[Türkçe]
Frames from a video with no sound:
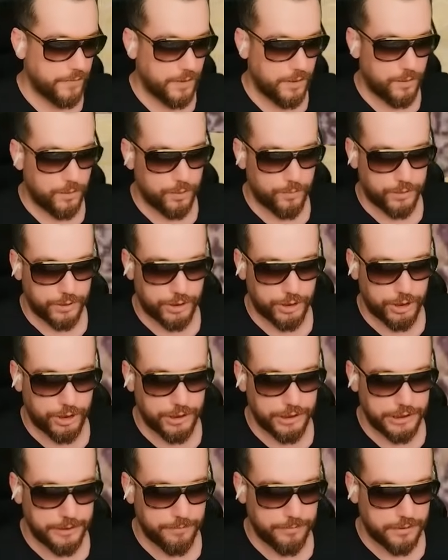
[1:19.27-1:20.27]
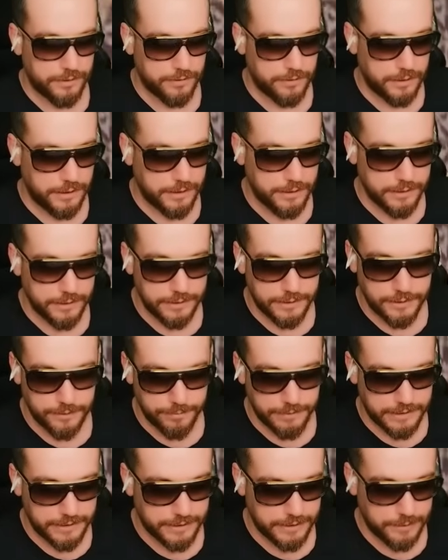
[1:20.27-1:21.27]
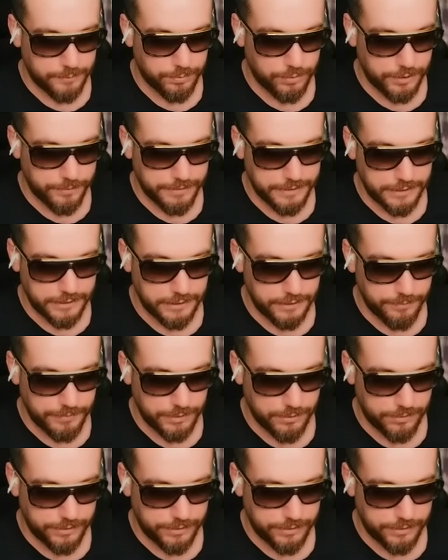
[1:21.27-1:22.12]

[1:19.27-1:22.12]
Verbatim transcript: O da bakayım. Arkadaşlar bir kask bulabilseydim iyi